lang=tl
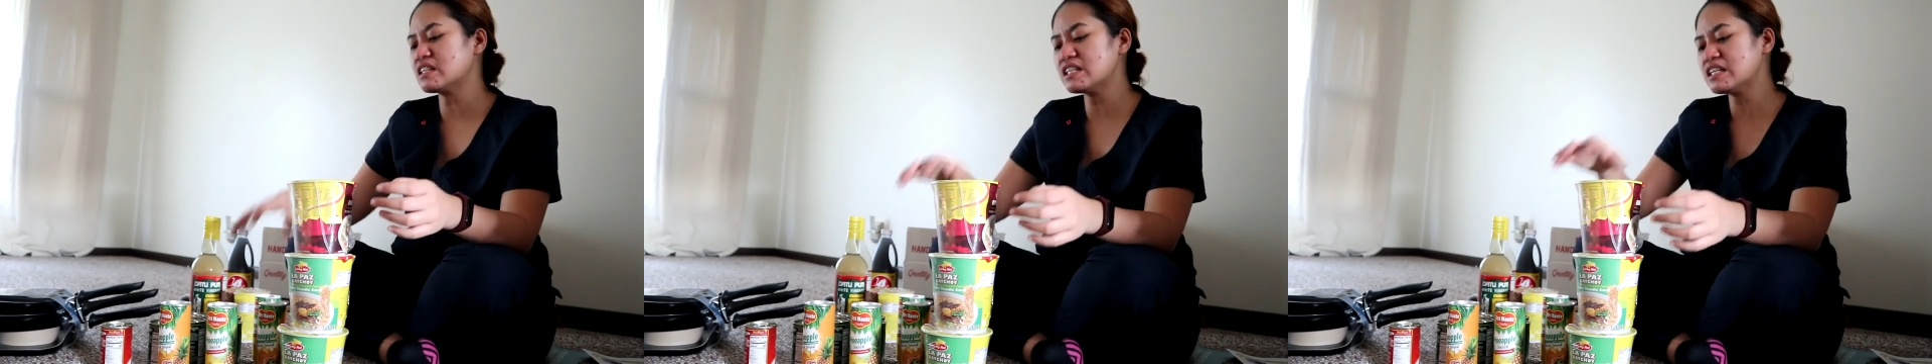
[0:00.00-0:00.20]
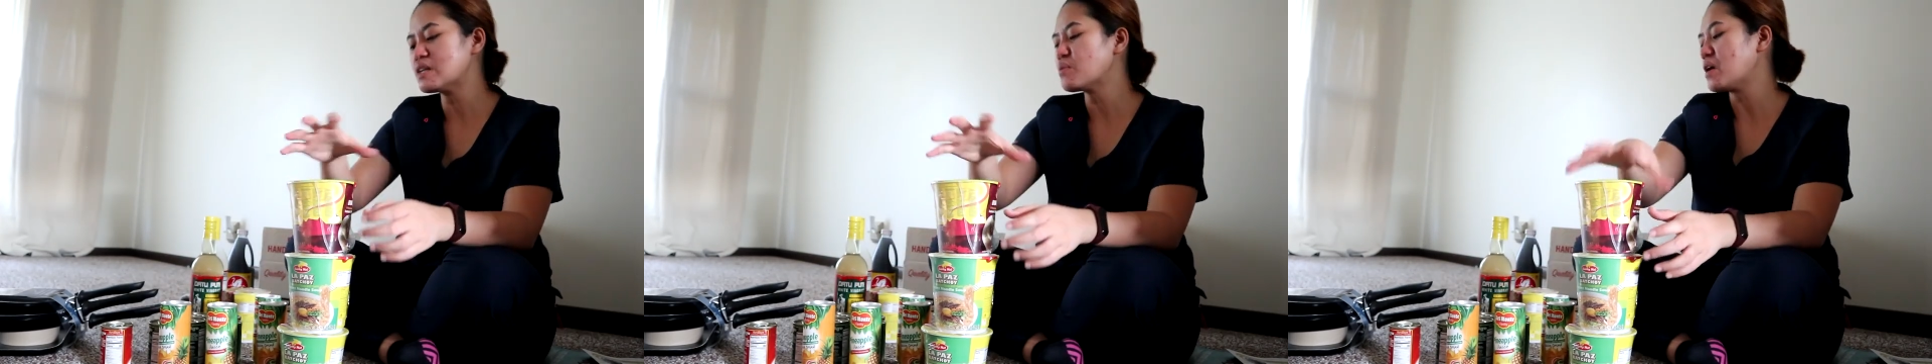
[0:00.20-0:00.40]

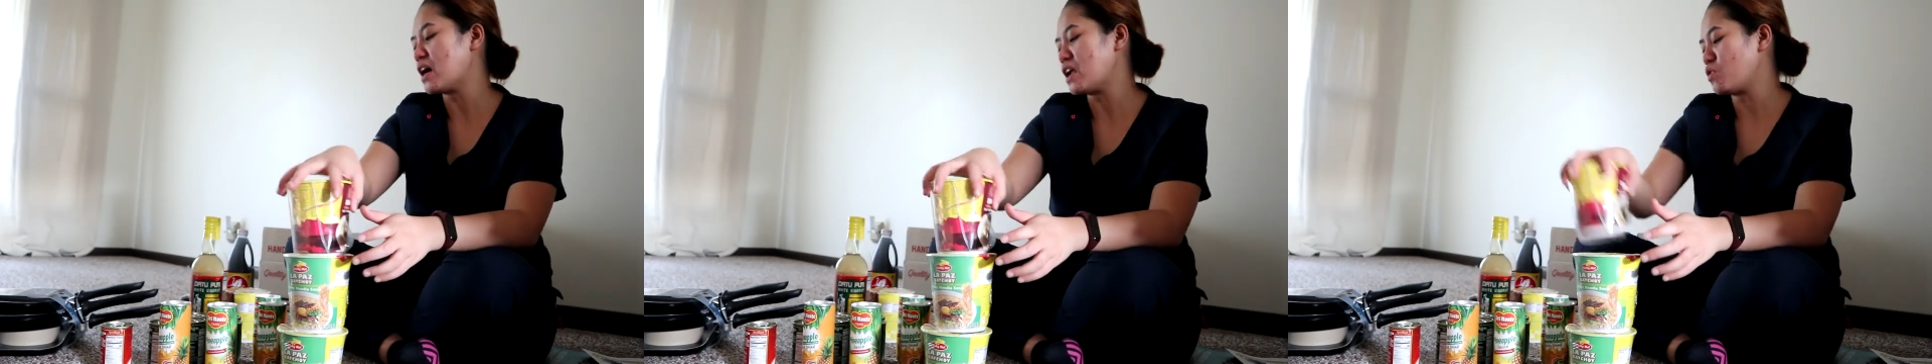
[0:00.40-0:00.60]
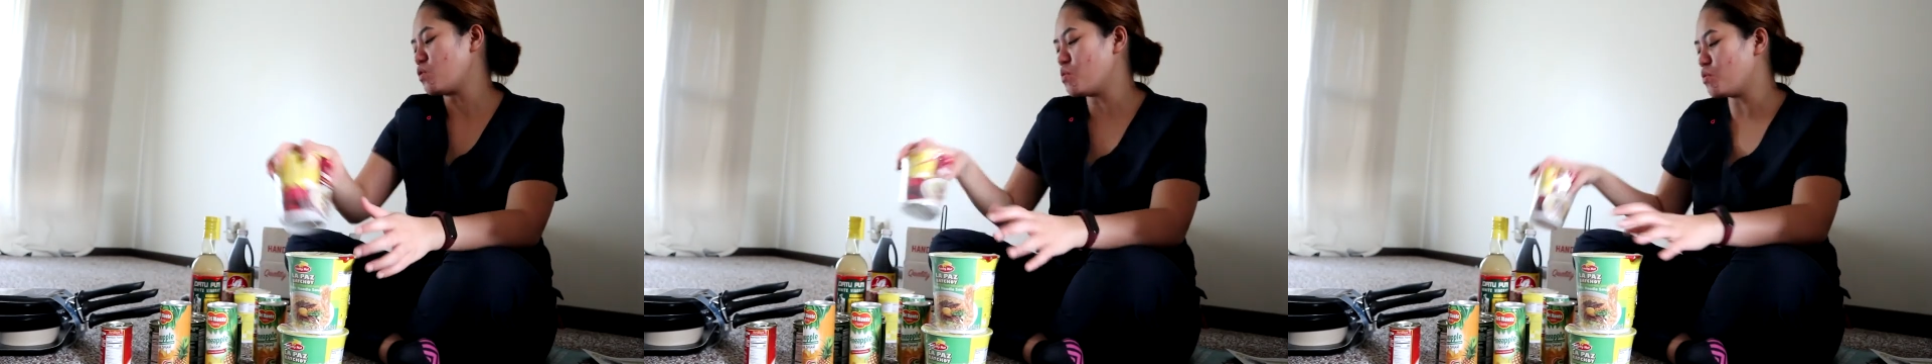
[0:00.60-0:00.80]
Hindi naman
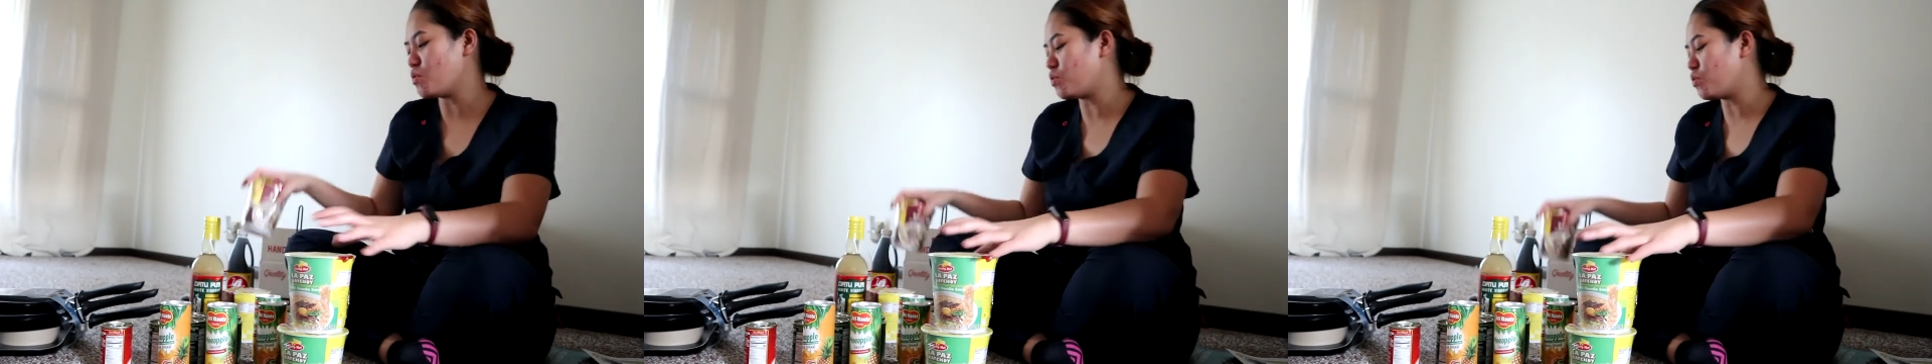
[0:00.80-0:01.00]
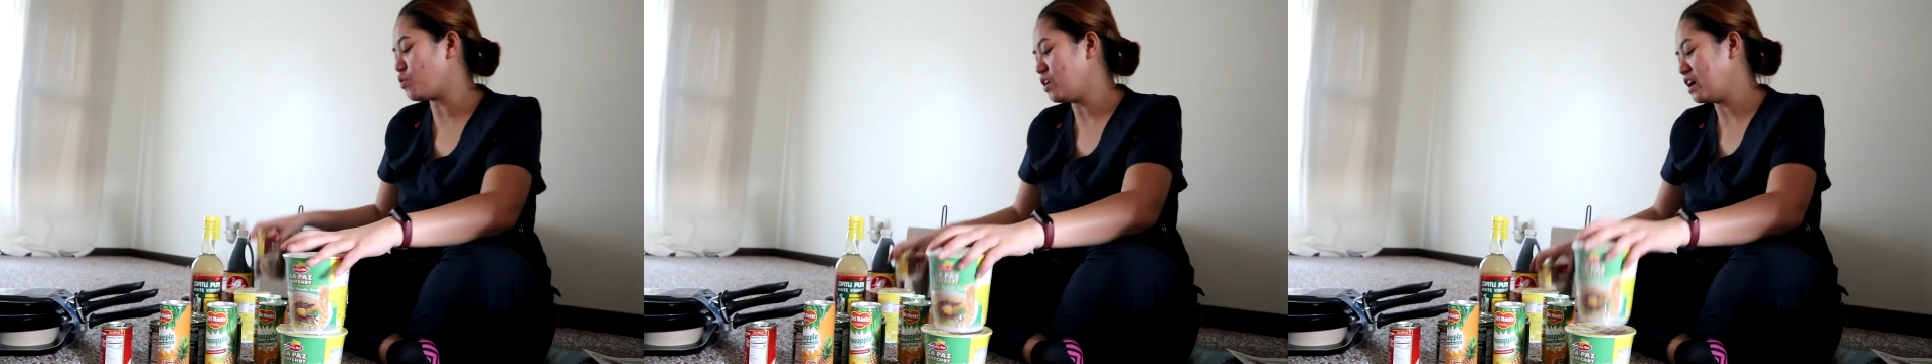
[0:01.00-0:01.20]

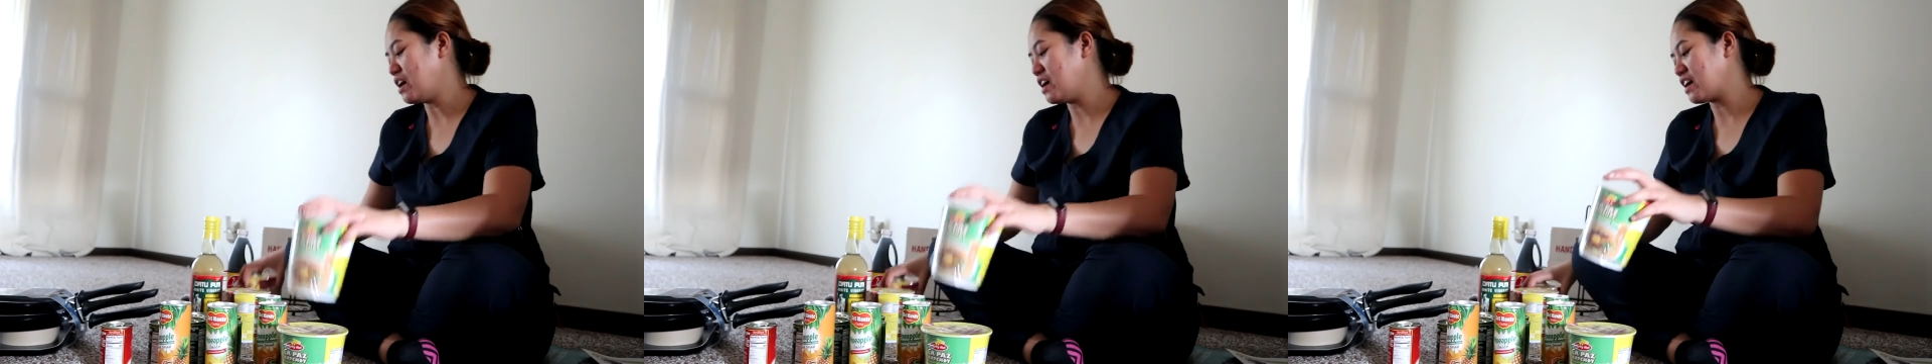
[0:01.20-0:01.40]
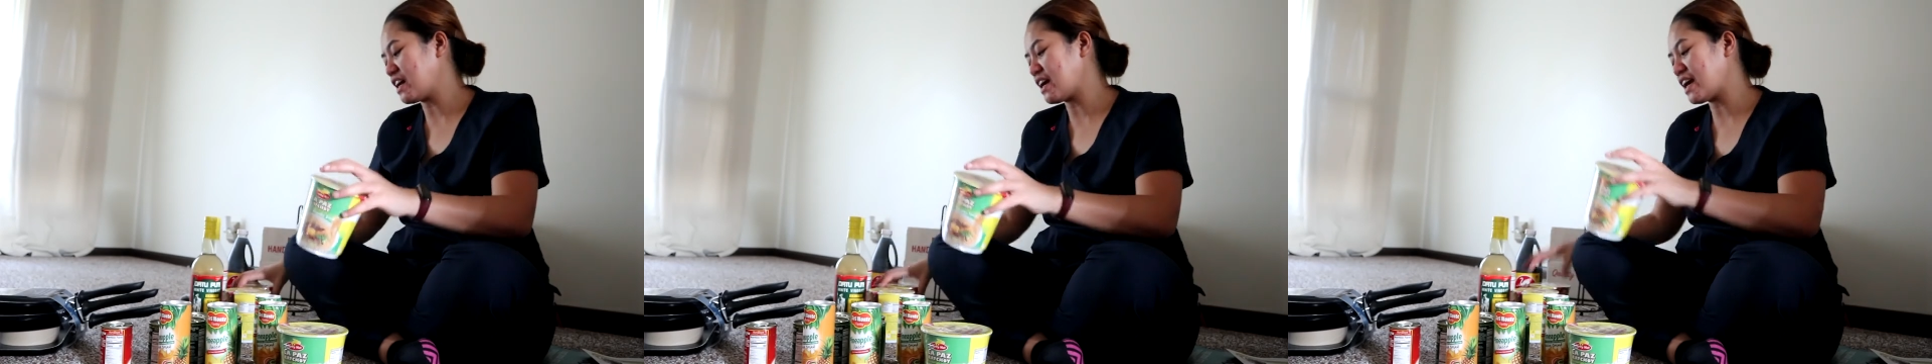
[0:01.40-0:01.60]
ako
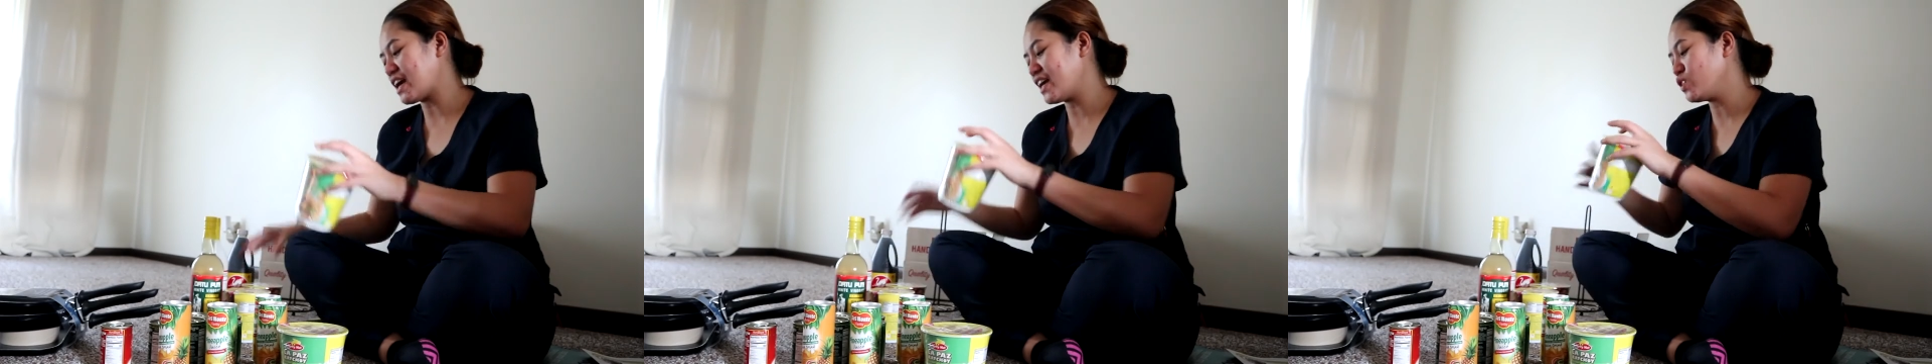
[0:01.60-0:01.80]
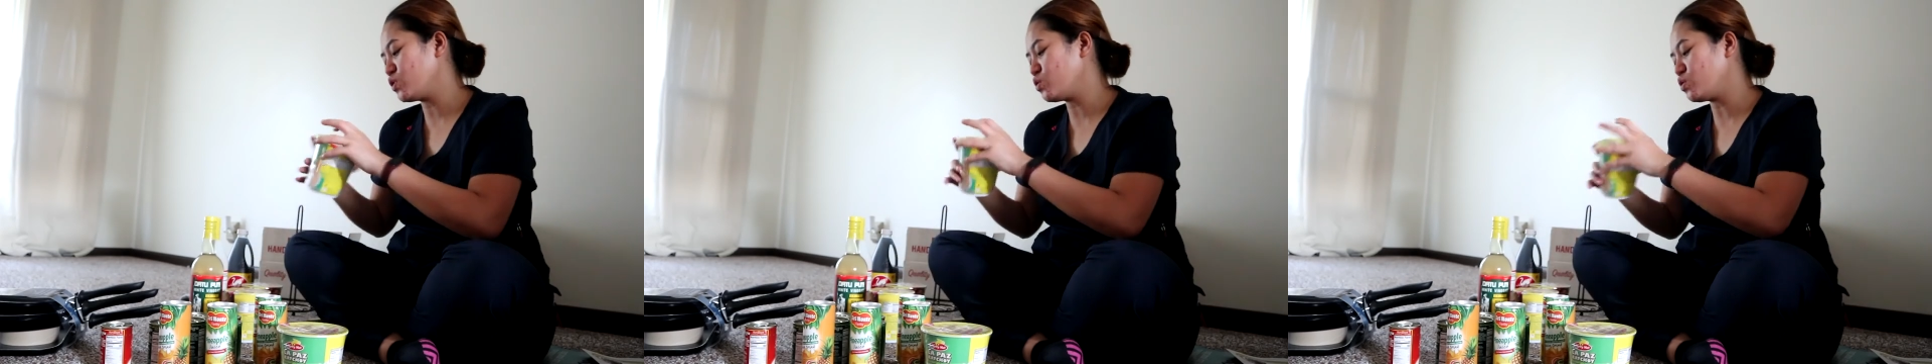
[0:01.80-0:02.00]

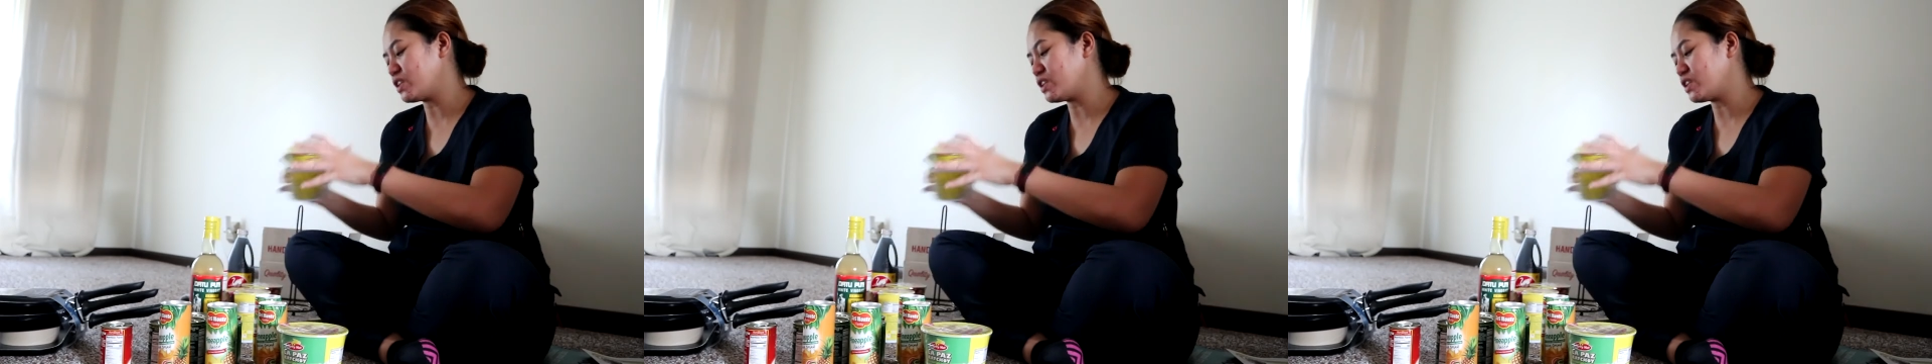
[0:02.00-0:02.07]
kakain